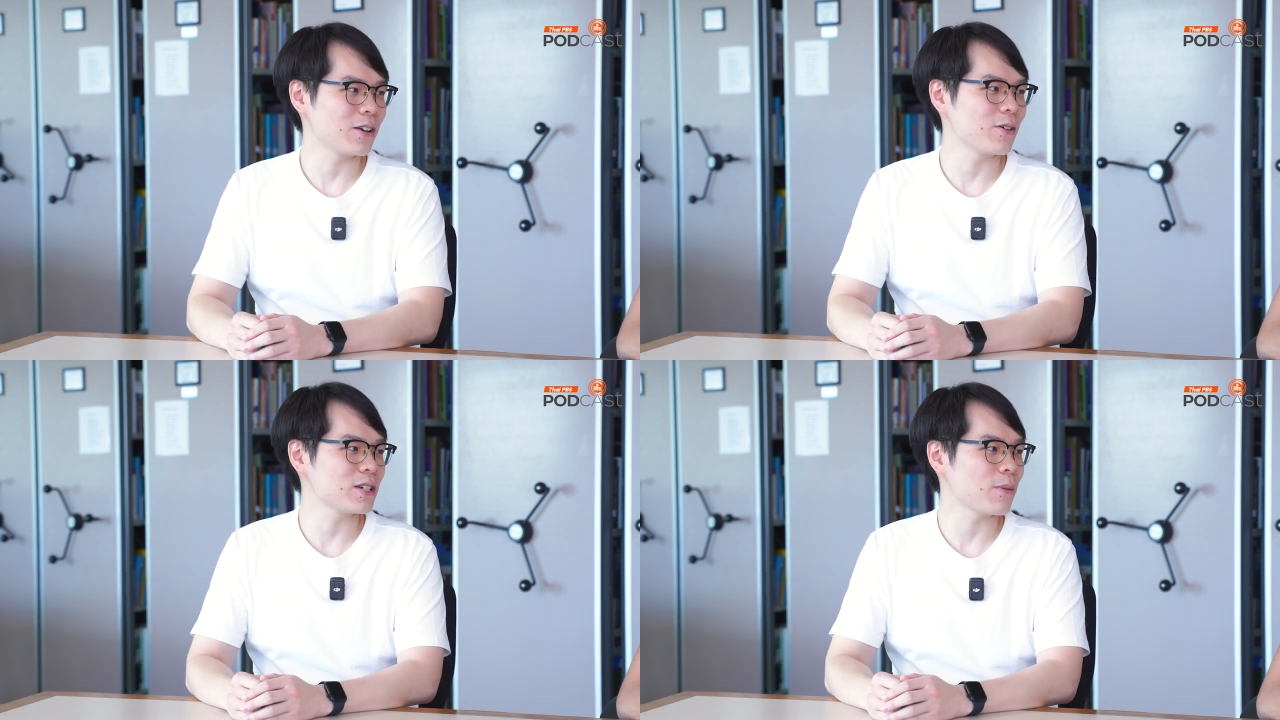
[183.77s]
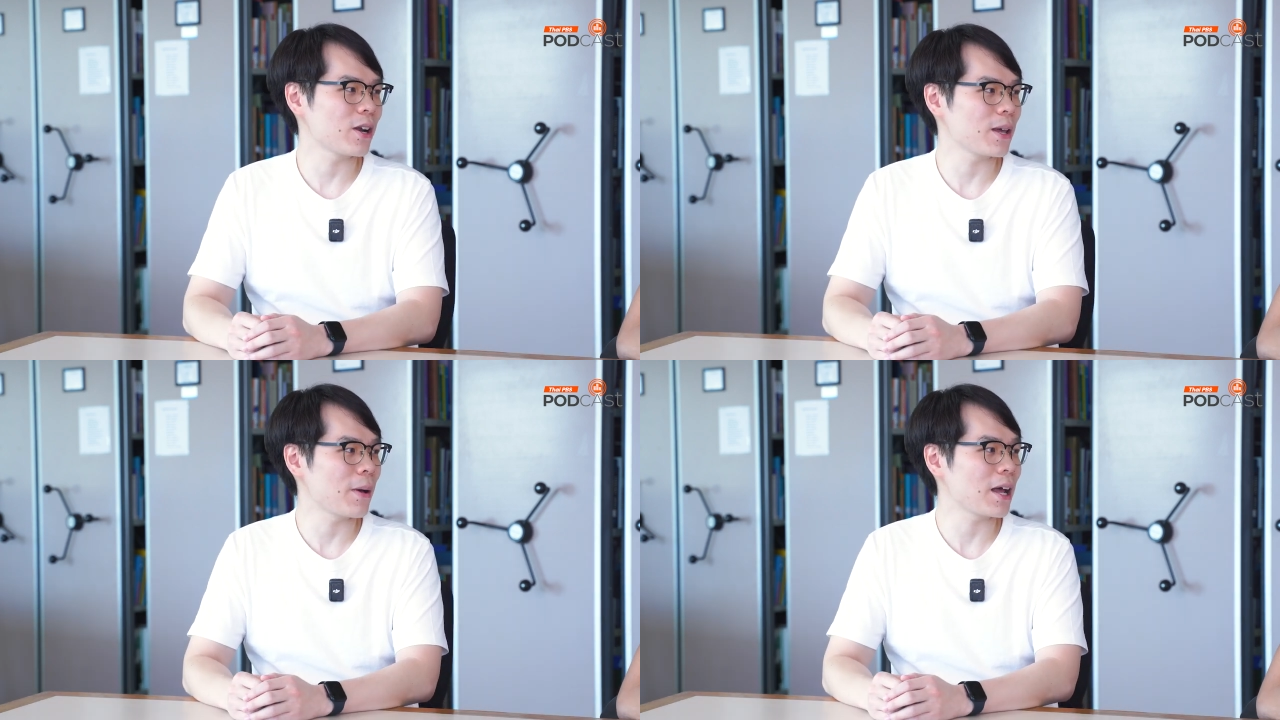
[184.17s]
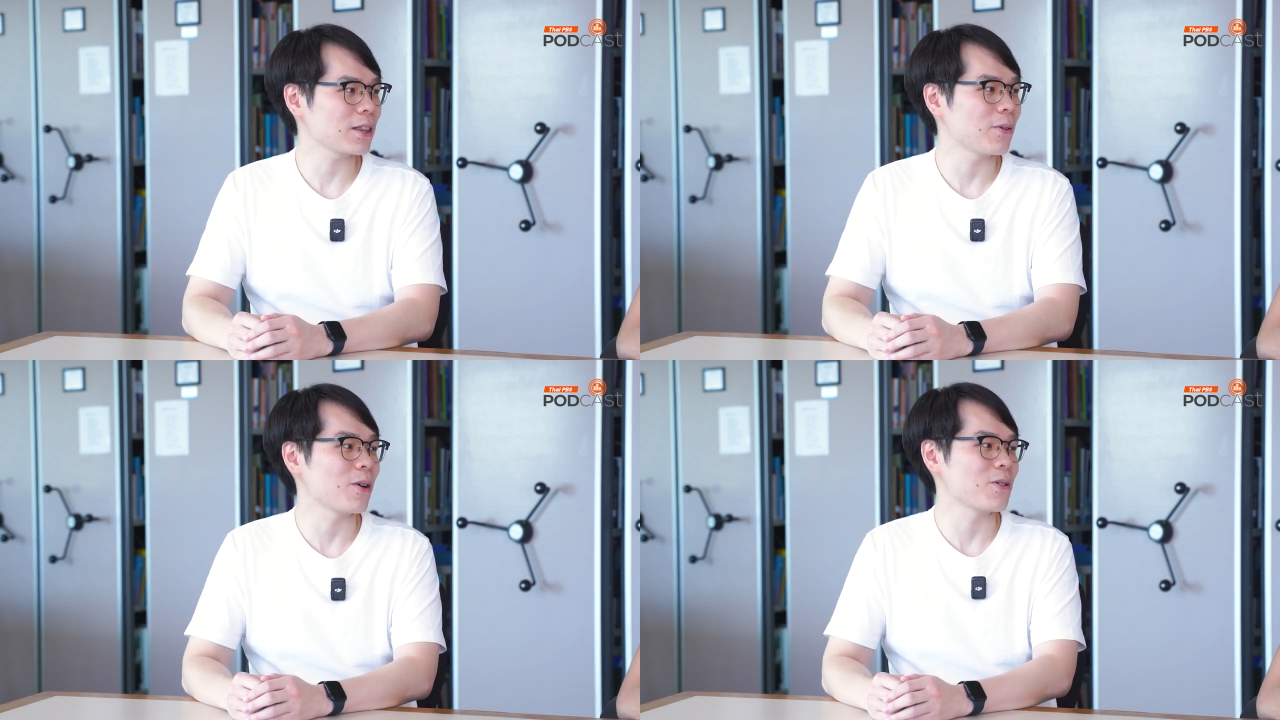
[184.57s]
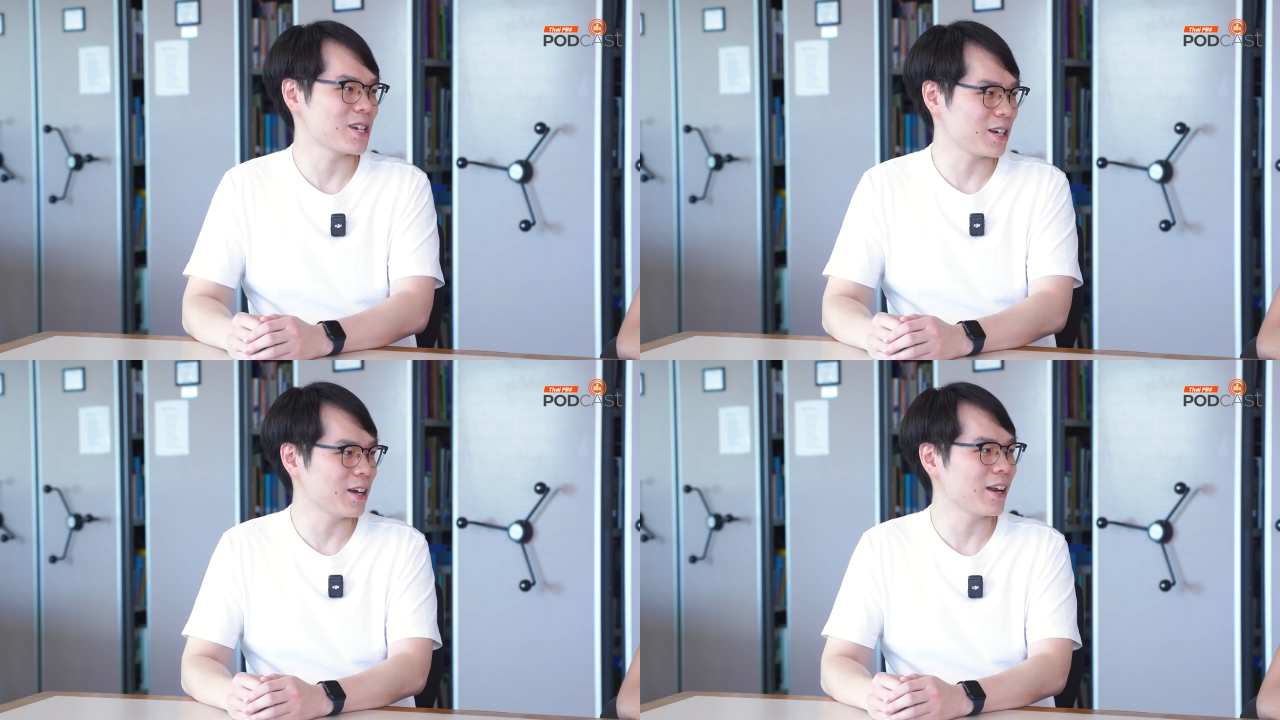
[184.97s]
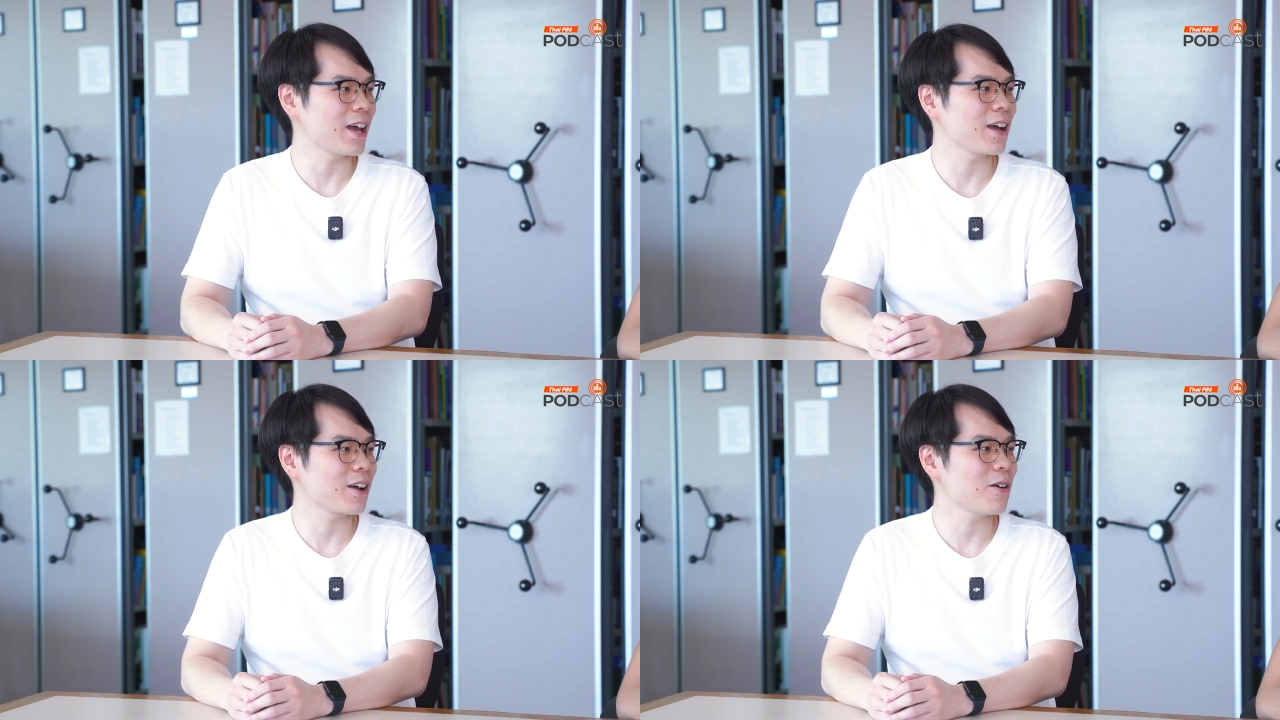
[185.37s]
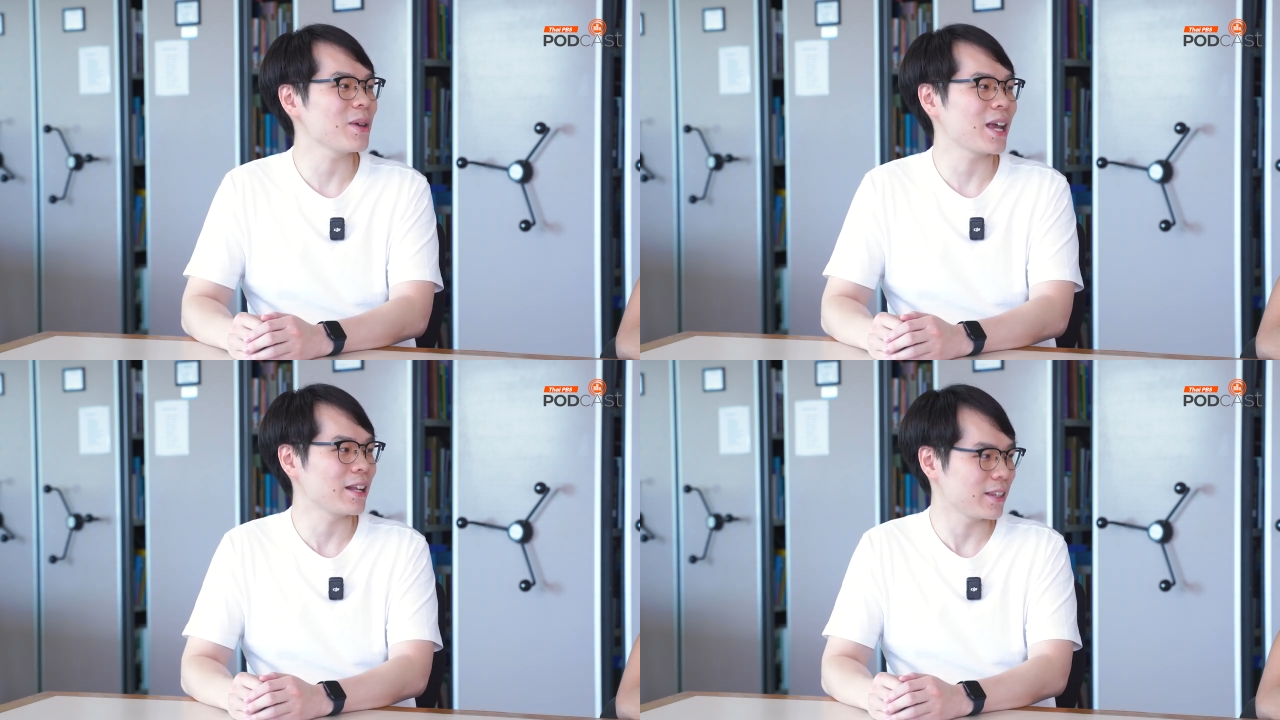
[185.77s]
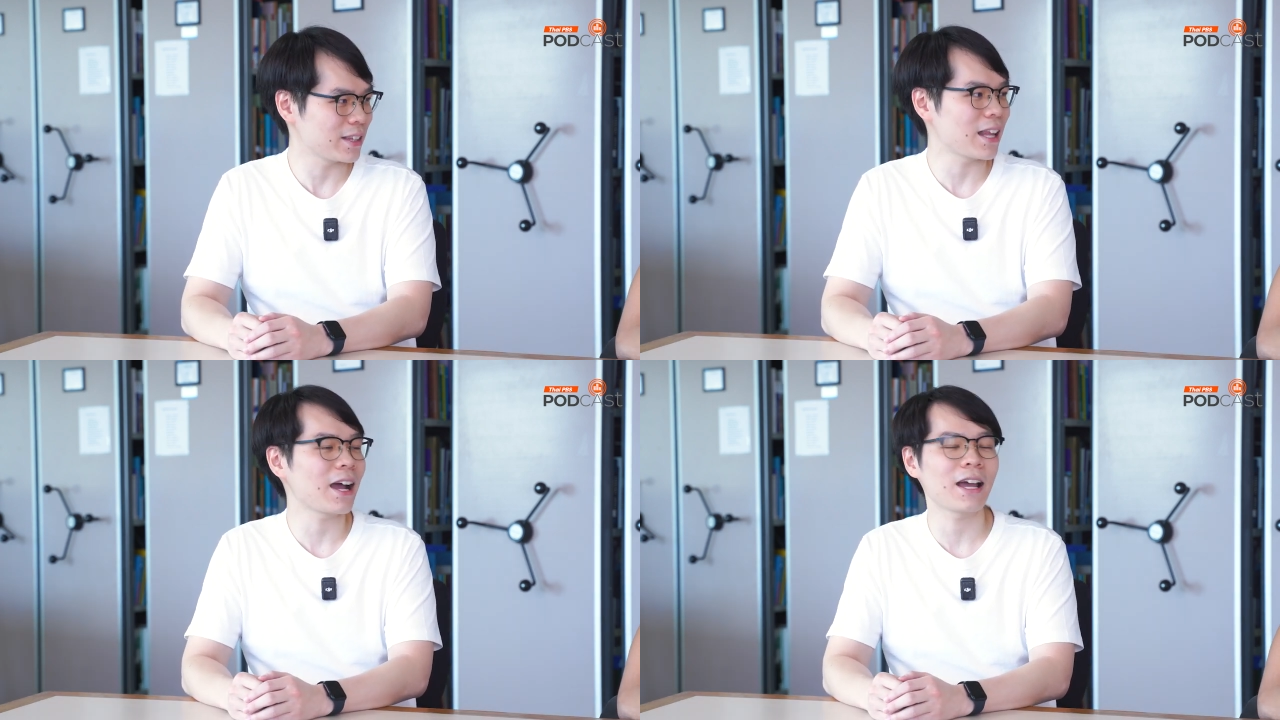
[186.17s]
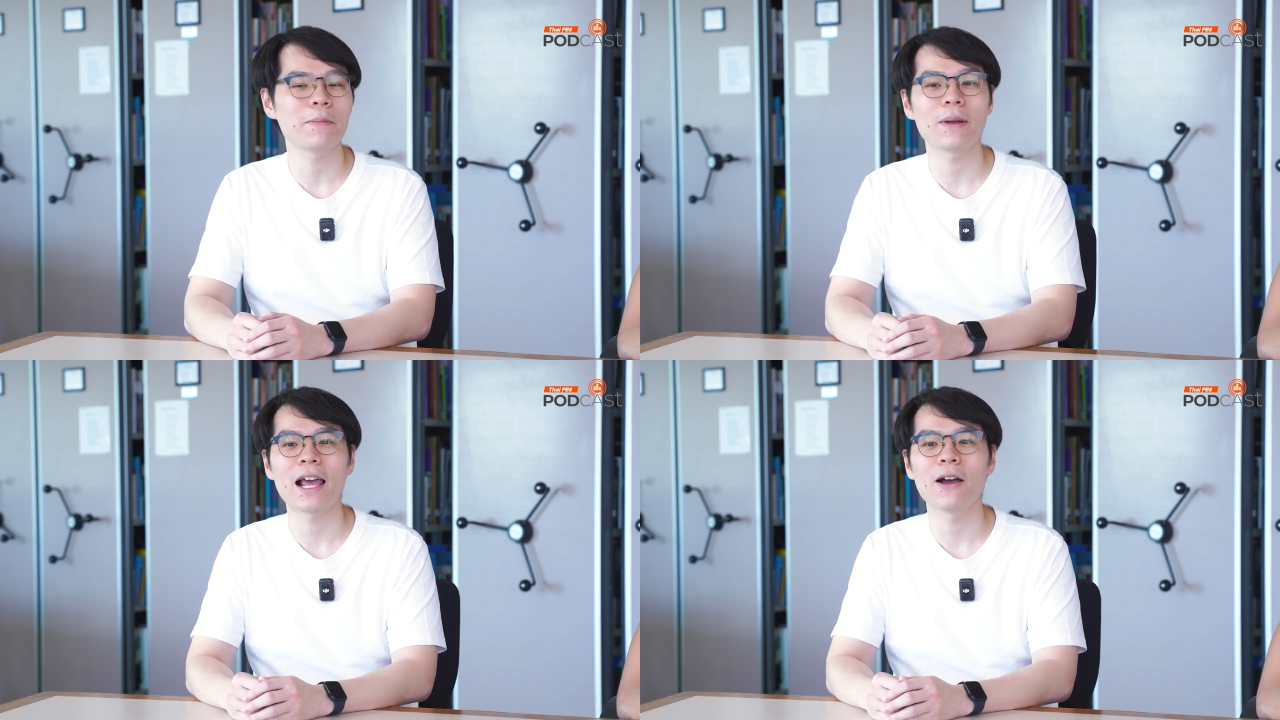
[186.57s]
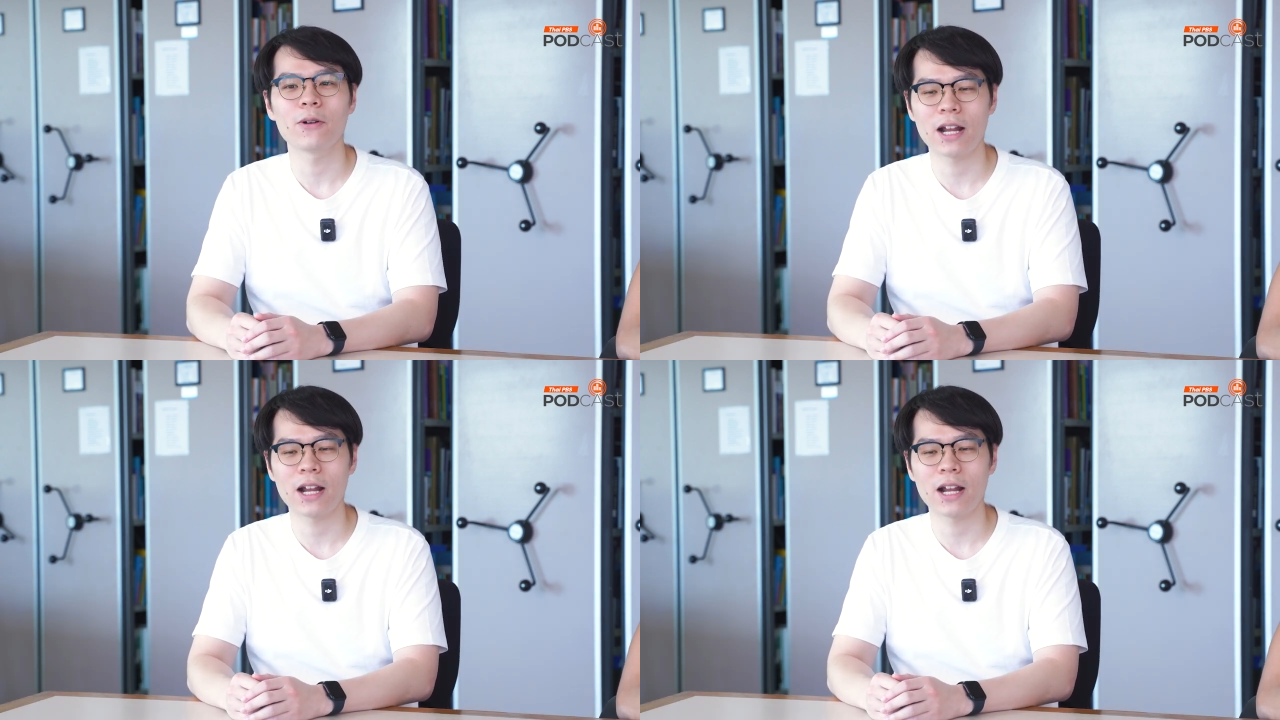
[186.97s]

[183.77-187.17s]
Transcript: โดยเฉพาะในภาคตะวันออกเฉียงเหนือเนี่ยก็มีการติดตั้งกันไปแล้ว